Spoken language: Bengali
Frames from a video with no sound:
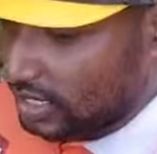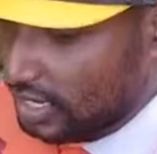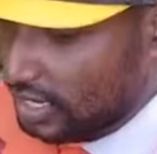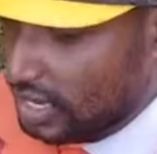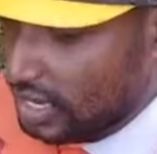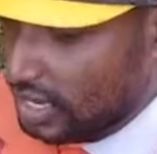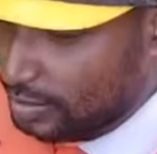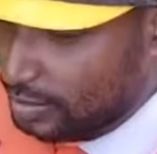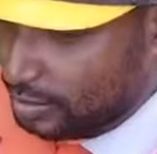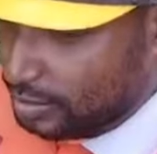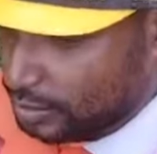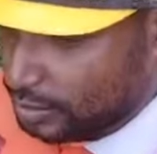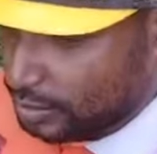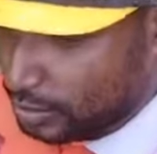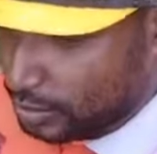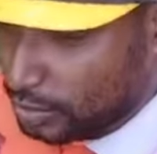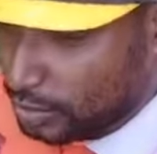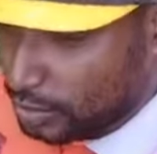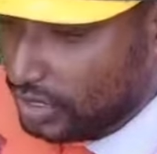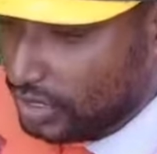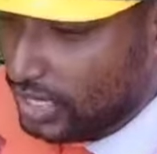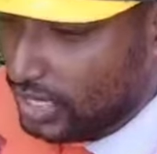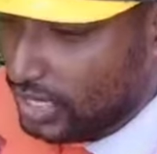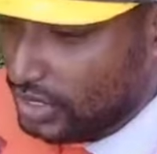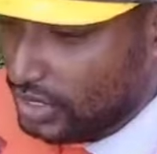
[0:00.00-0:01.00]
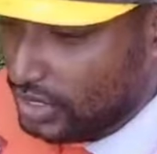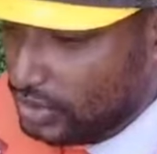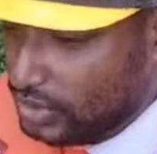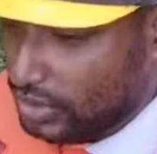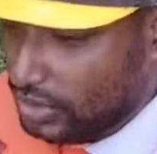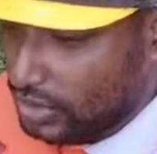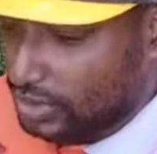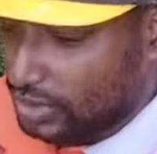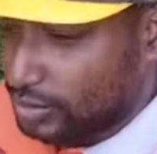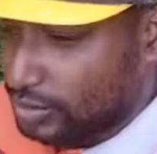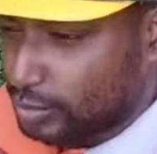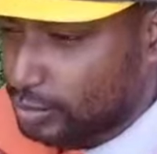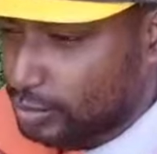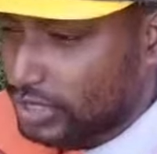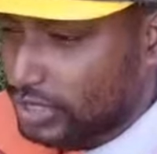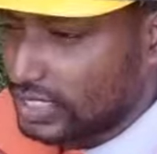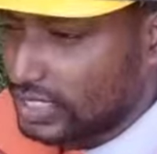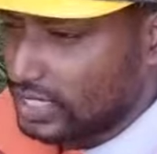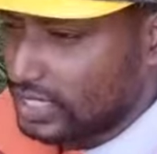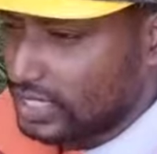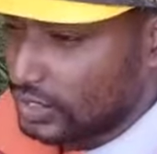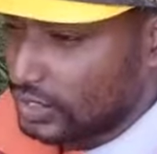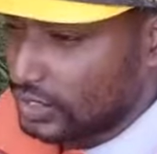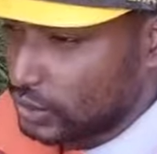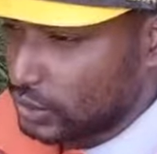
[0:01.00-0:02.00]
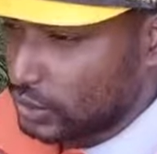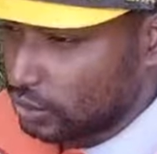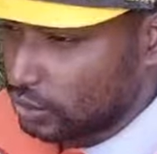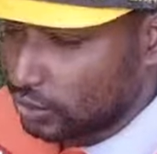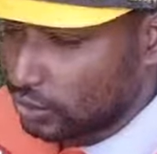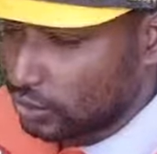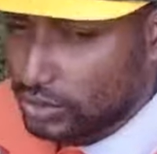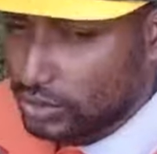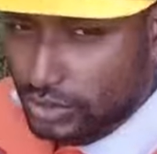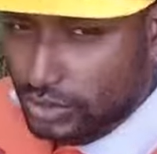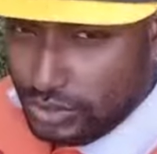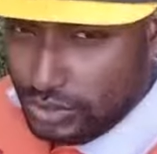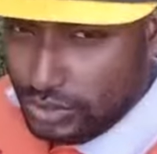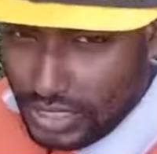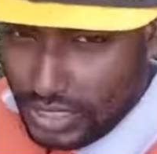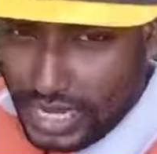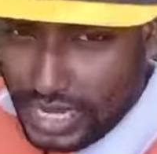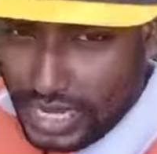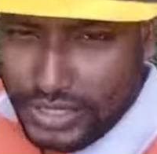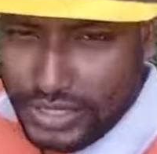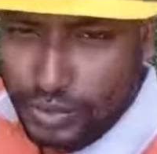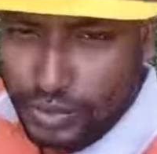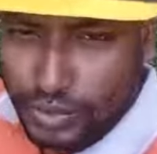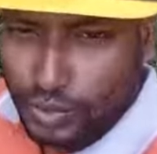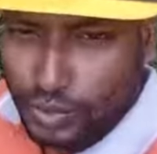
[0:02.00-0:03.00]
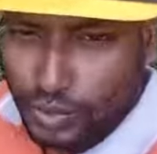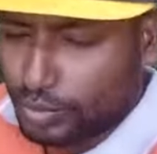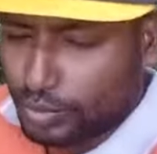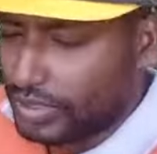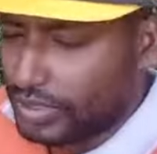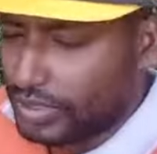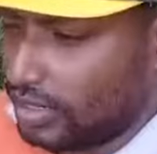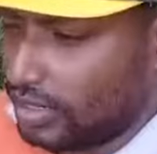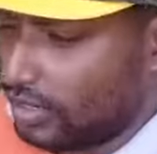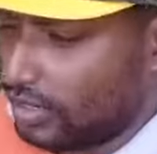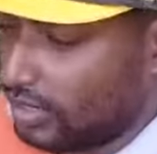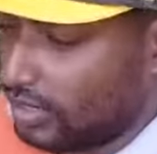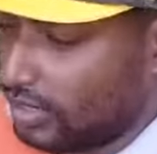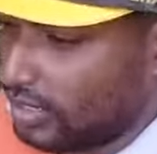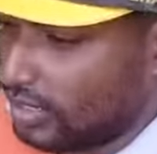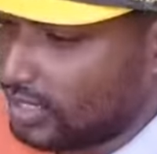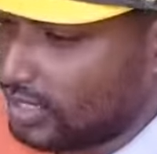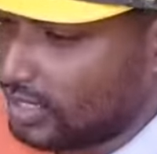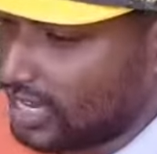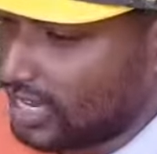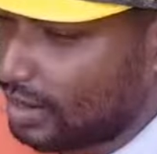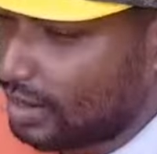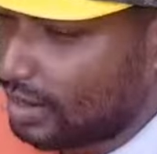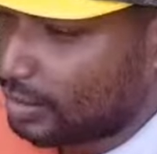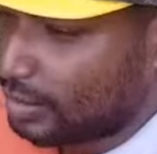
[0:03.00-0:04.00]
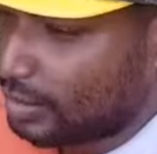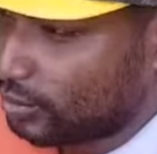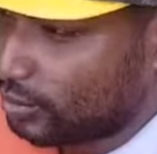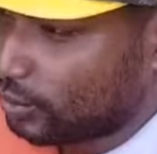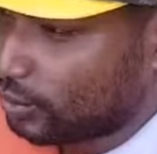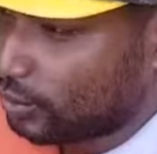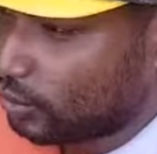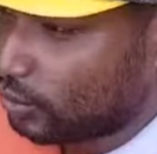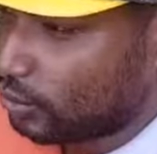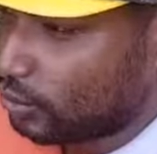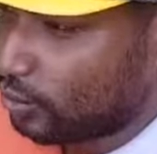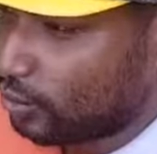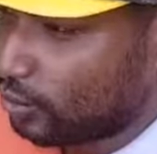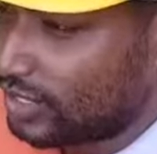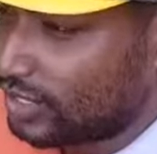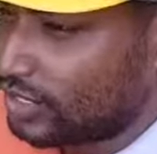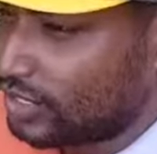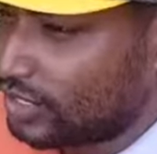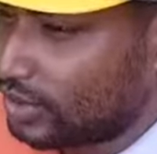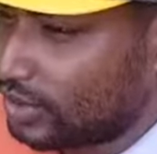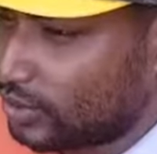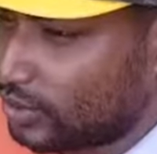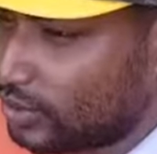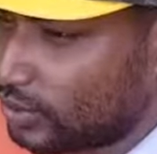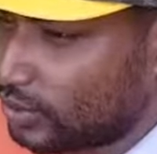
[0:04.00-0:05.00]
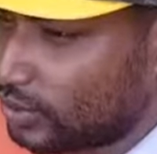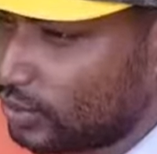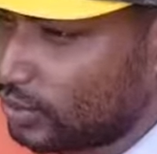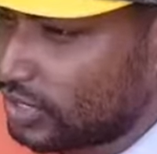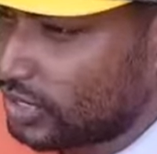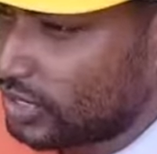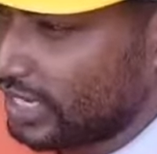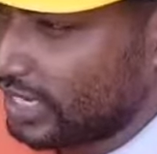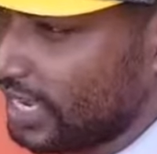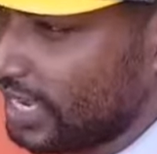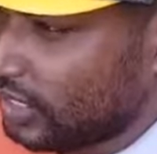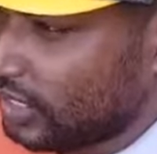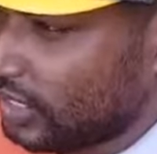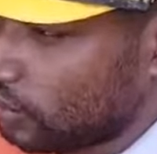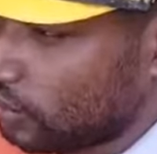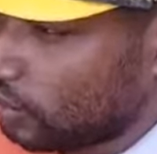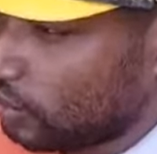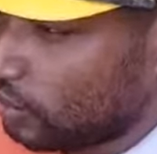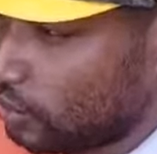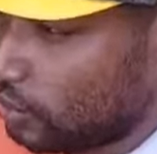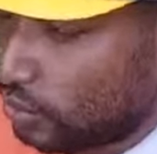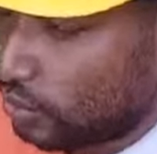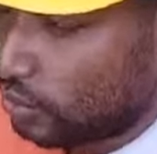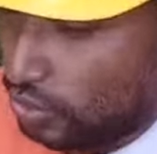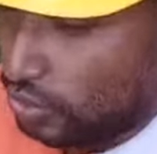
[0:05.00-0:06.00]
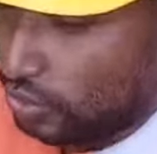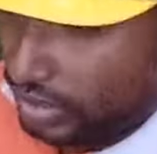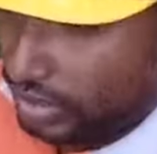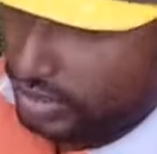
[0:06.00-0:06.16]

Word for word: আমার পক্ষ থেকে আসলে আমি এটা বলতে চাই যে সতর্কতার সঙ্গে কাজ করবেন এই যে আমার মতো রুমে যাওয়ার জন্য যে একটুর জন্য